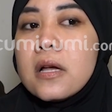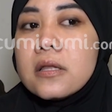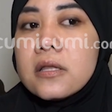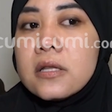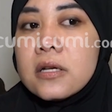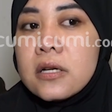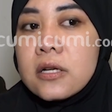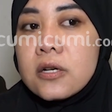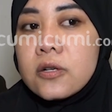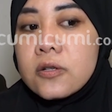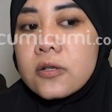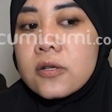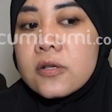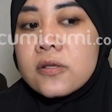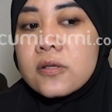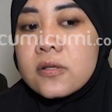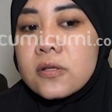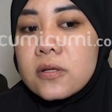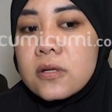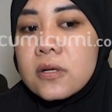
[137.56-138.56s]

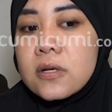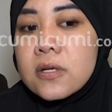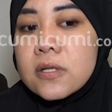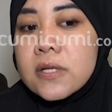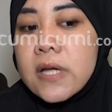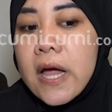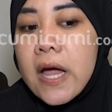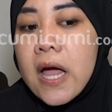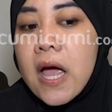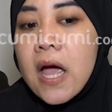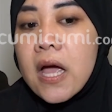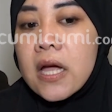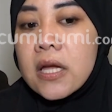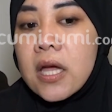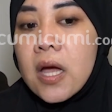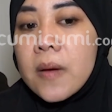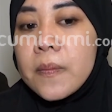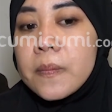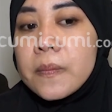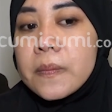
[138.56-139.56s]
terus saya
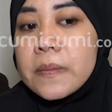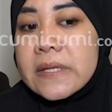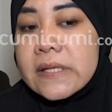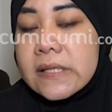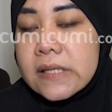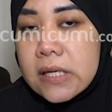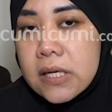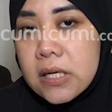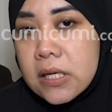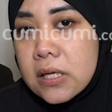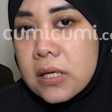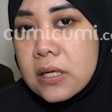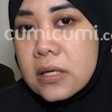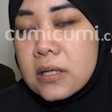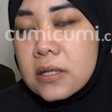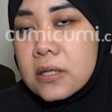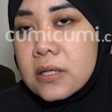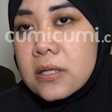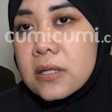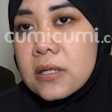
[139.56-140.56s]
hanya
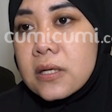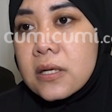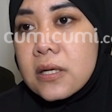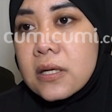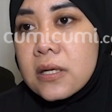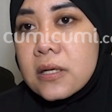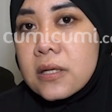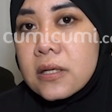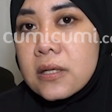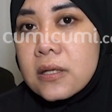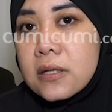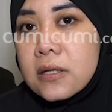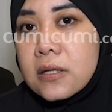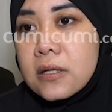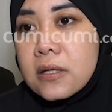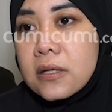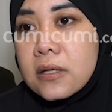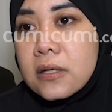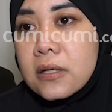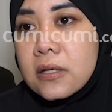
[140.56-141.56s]
pesen
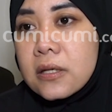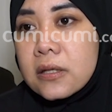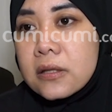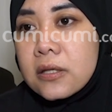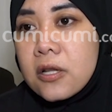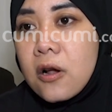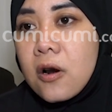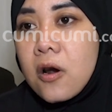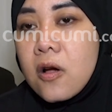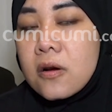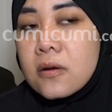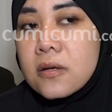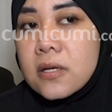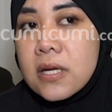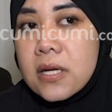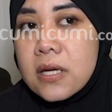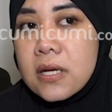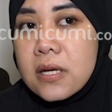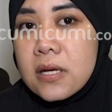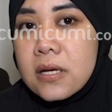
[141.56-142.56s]
uh, tolong
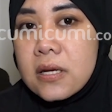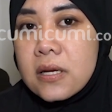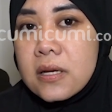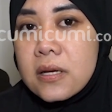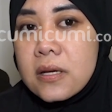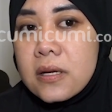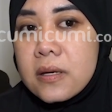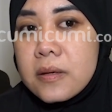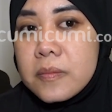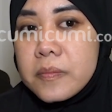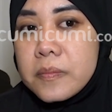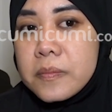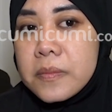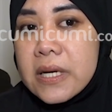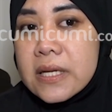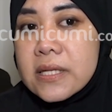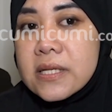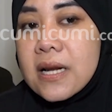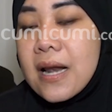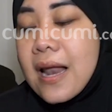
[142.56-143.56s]

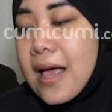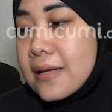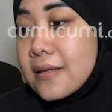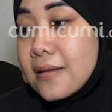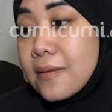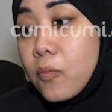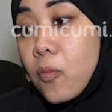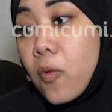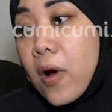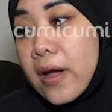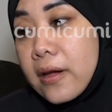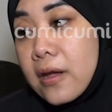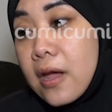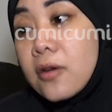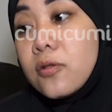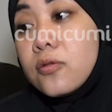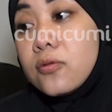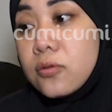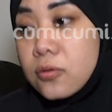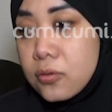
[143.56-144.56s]
diperjelas semuanya
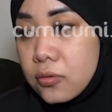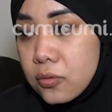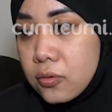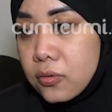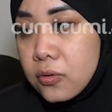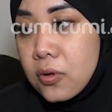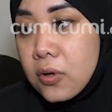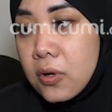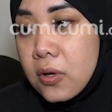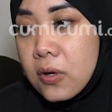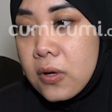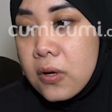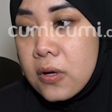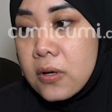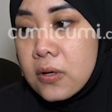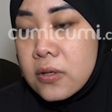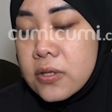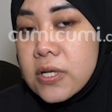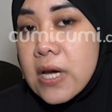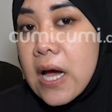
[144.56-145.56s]
dulu
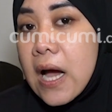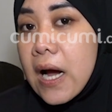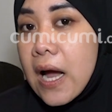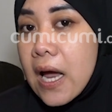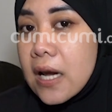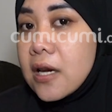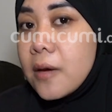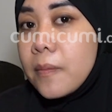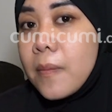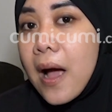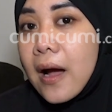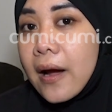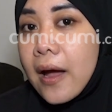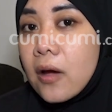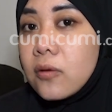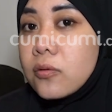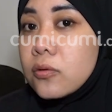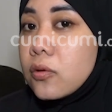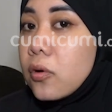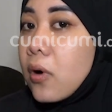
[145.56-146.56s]
hmm. jangan dipakai
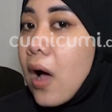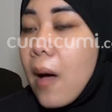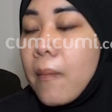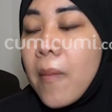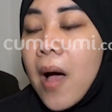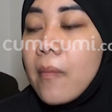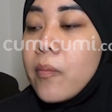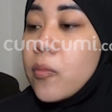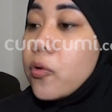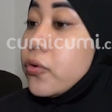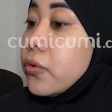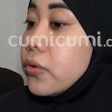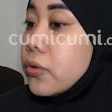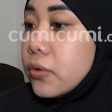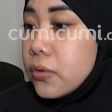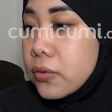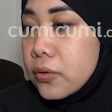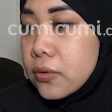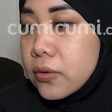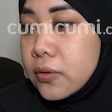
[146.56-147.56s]
untuk apapun
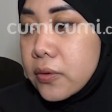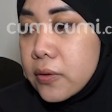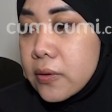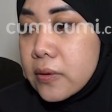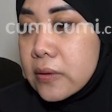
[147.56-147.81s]
dulu